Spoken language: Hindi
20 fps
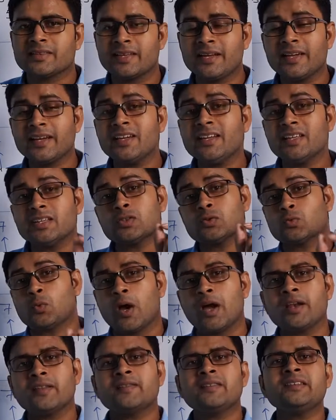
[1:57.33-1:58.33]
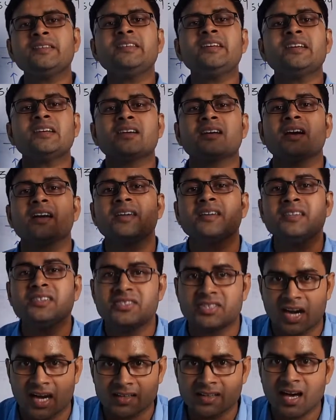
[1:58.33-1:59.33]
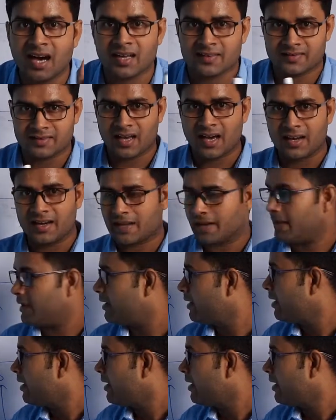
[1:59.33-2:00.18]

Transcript: थे लेकिन स्क्वायर से ये कहीं ज़्यादा आसान है